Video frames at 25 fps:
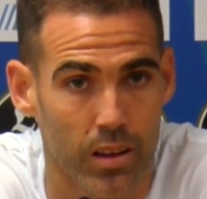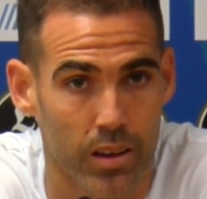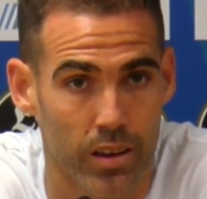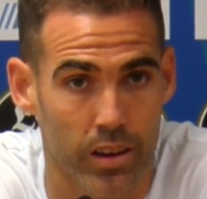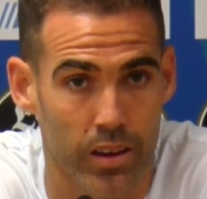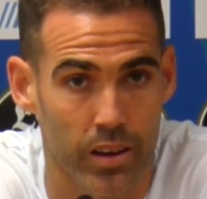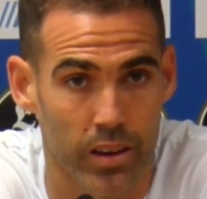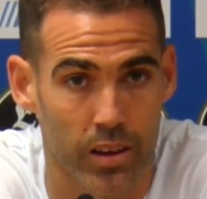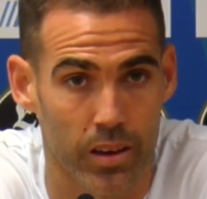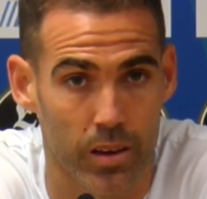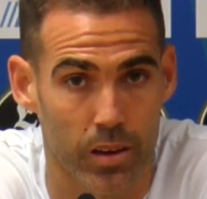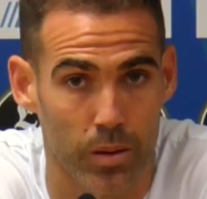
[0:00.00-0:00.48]

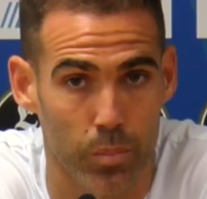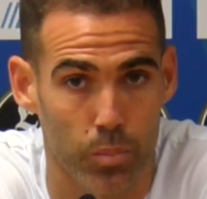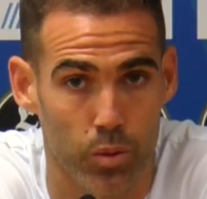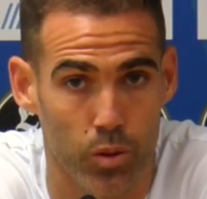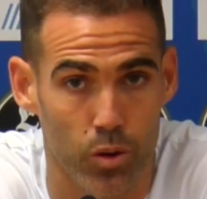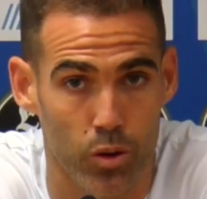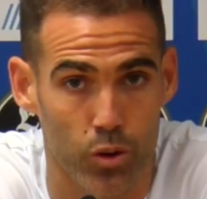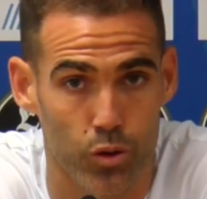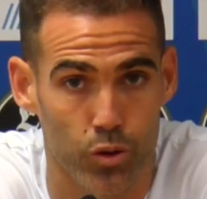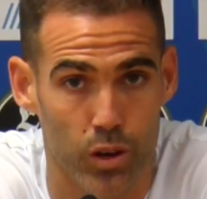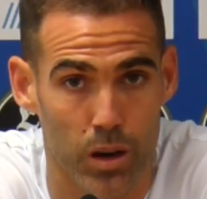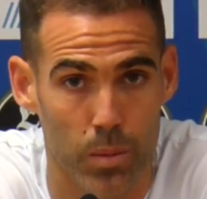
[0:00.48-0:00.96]
y por
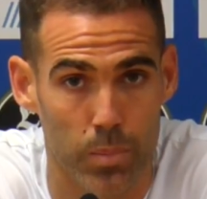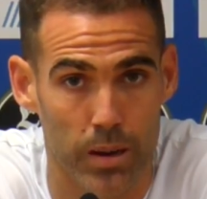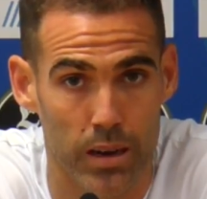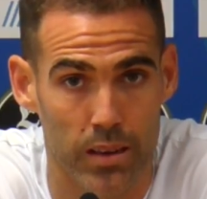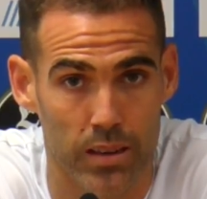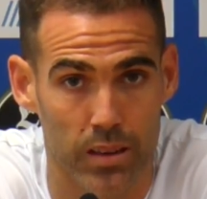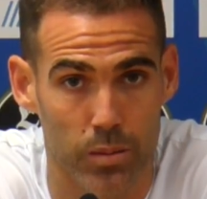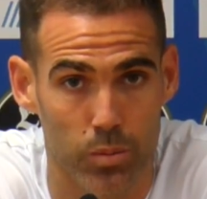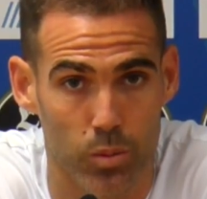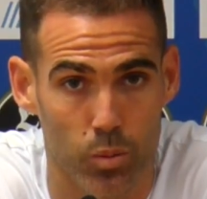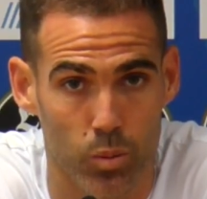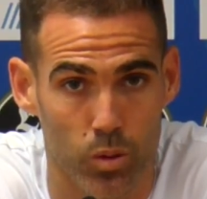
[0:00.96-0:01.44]
nuestra
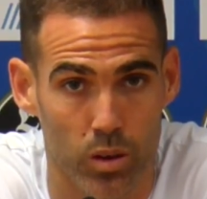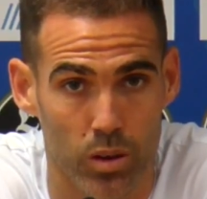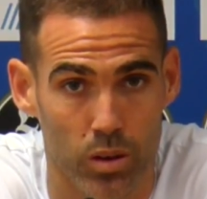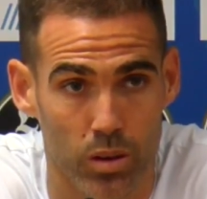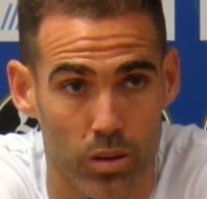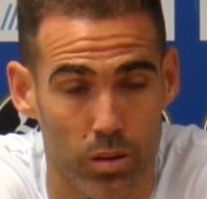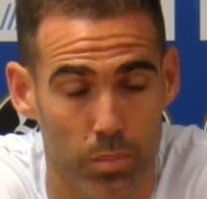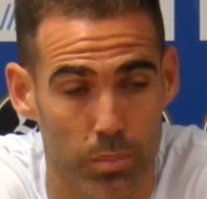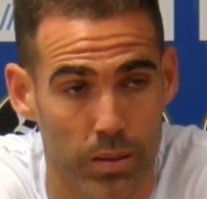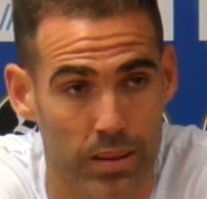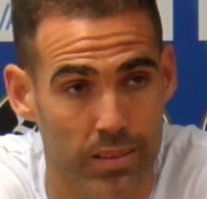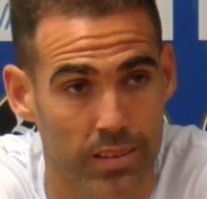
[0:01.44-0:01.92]
parte, pues
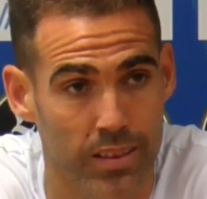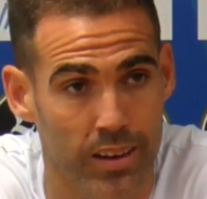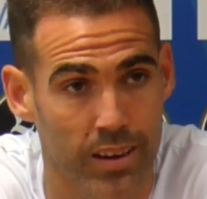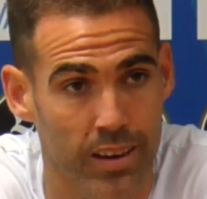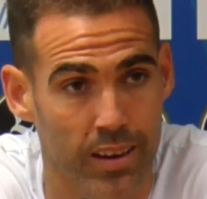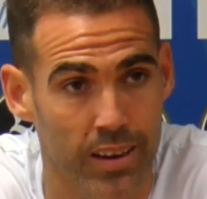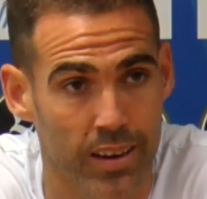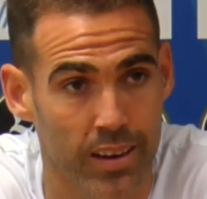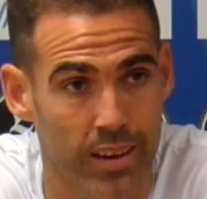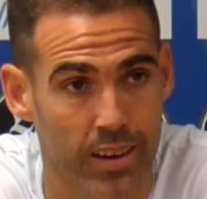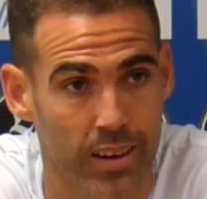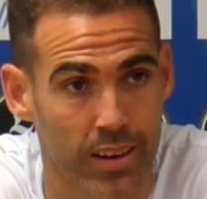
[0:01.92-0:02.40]
bueno,
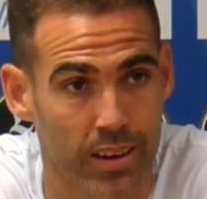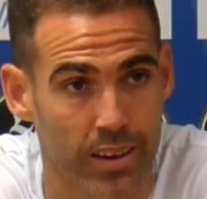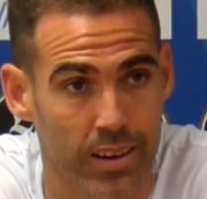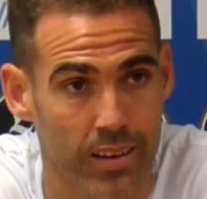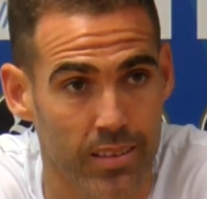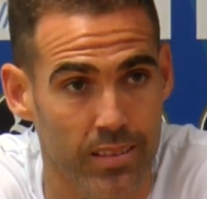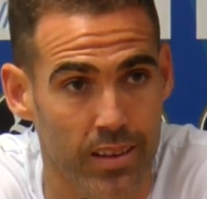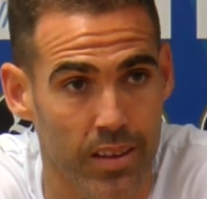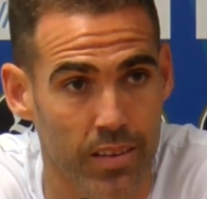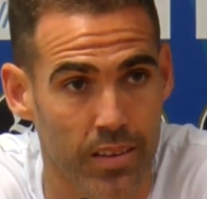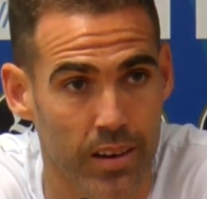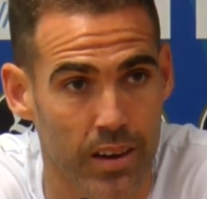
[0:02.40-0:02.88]
mantener
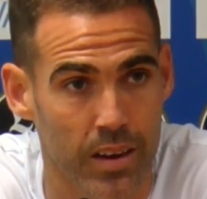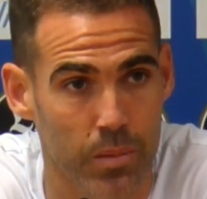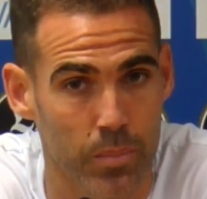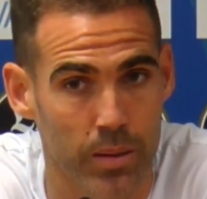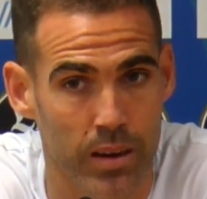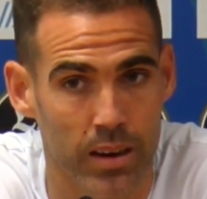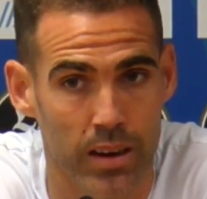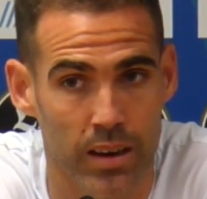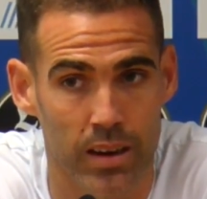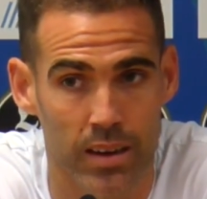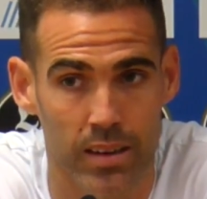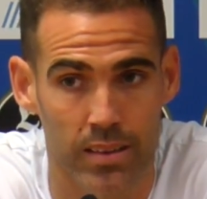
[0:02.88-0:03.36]
esta
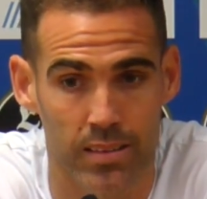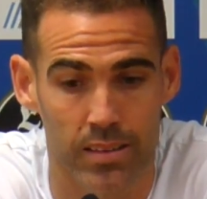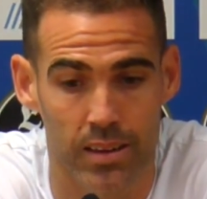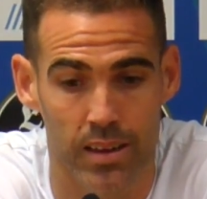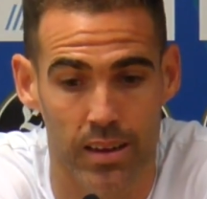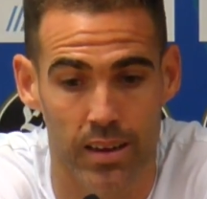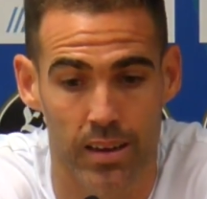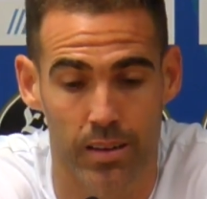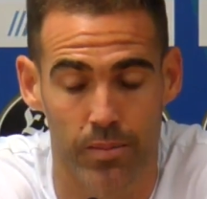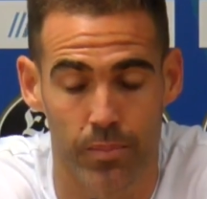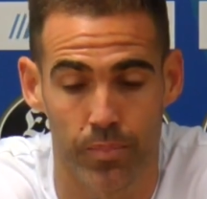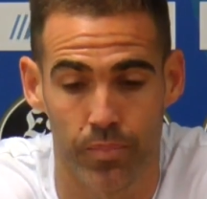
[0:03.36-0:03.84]
dinámica,
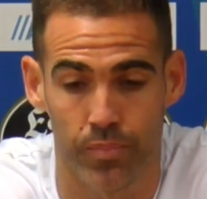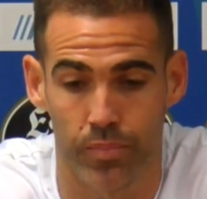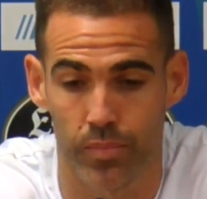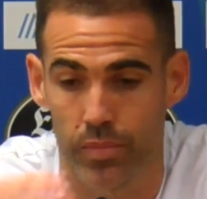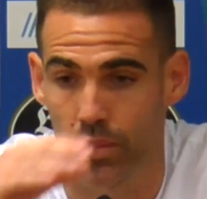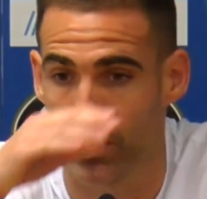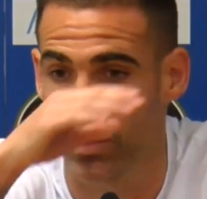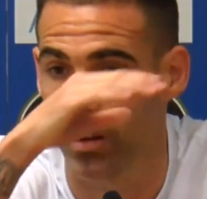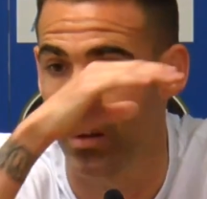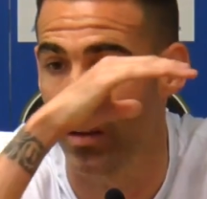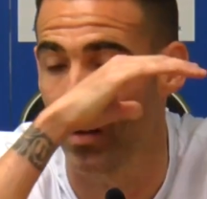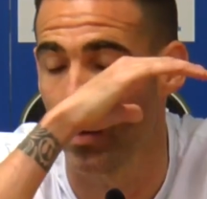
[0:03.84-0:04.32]
esta
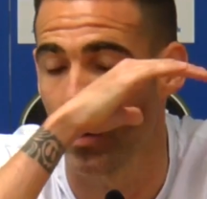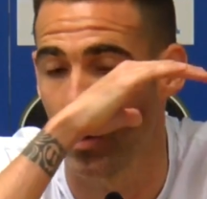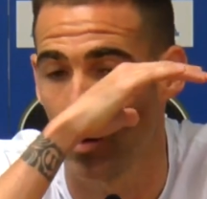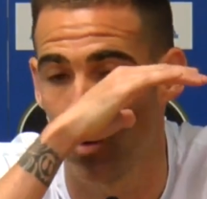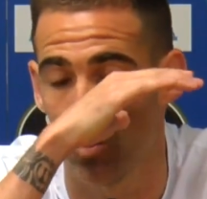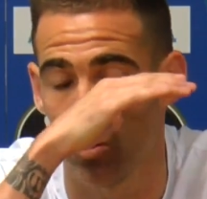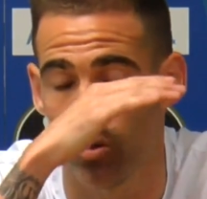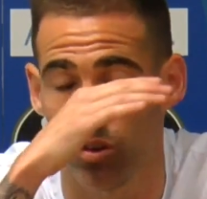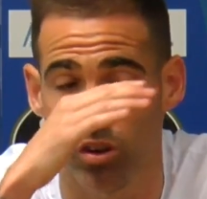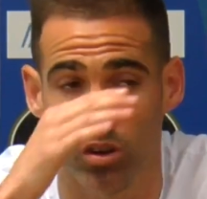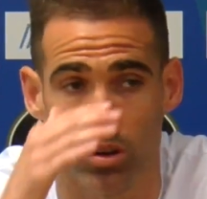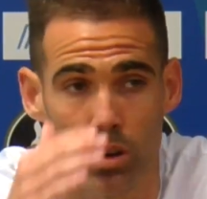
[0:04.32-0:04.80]

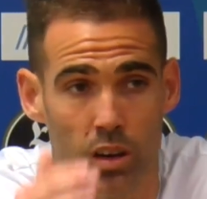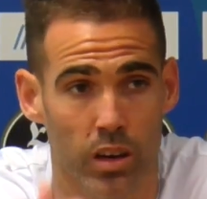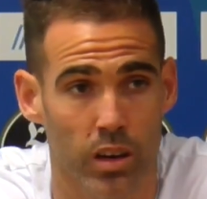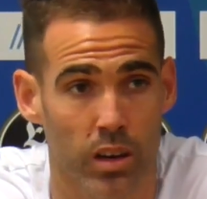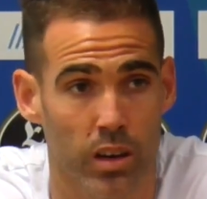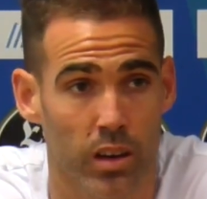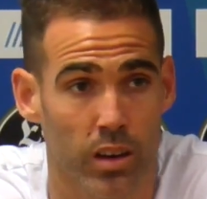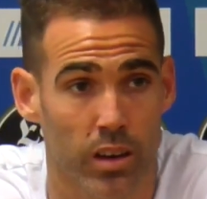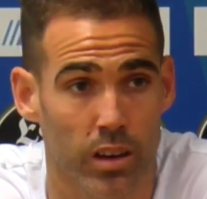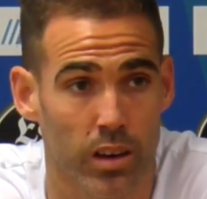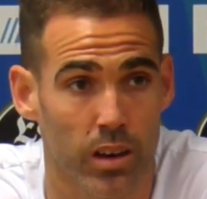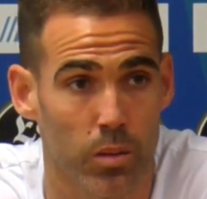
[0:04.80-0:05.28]
ilusión
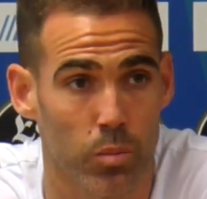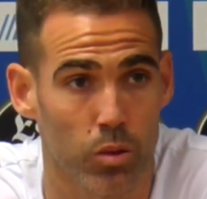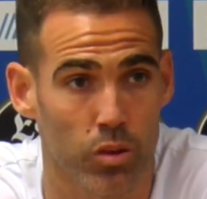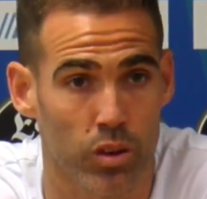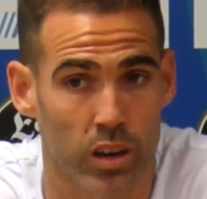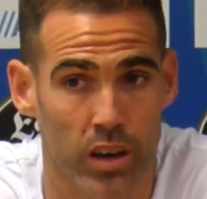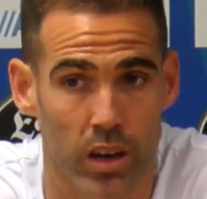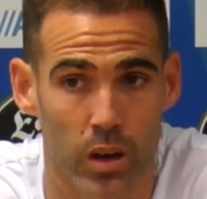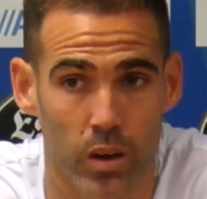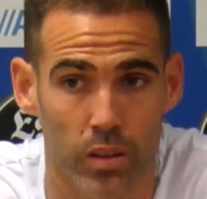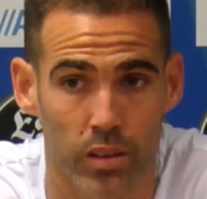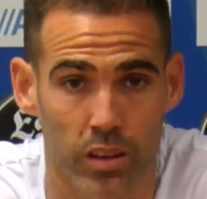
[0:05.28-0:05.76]
que hemos
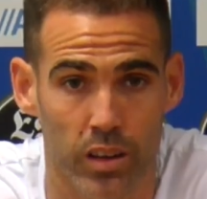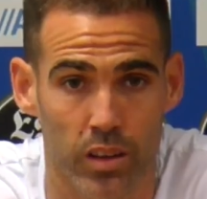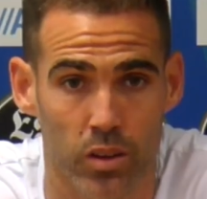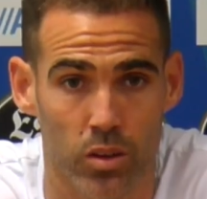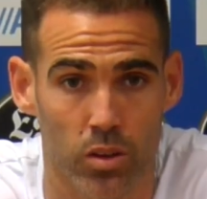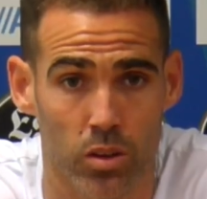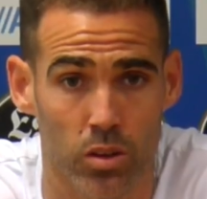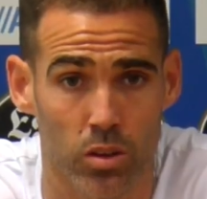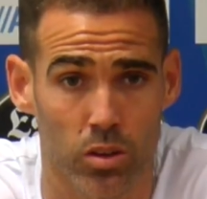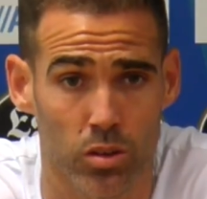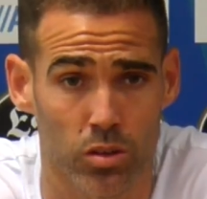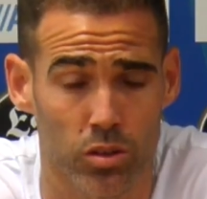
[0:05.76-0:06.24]
creado entre
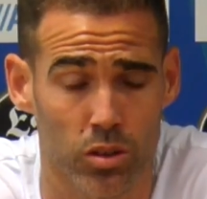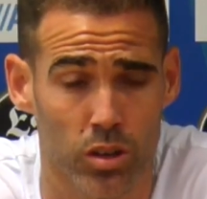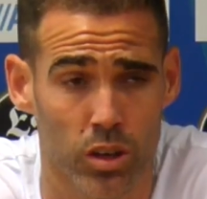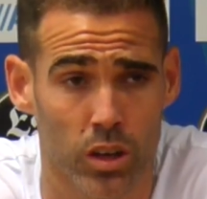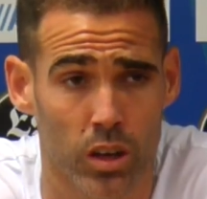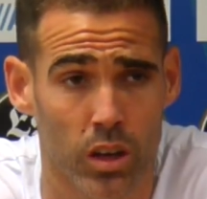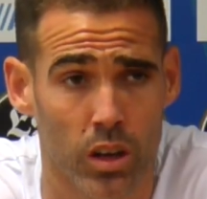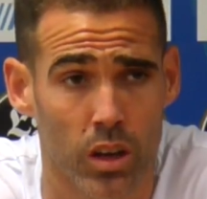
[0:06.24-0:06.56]
todos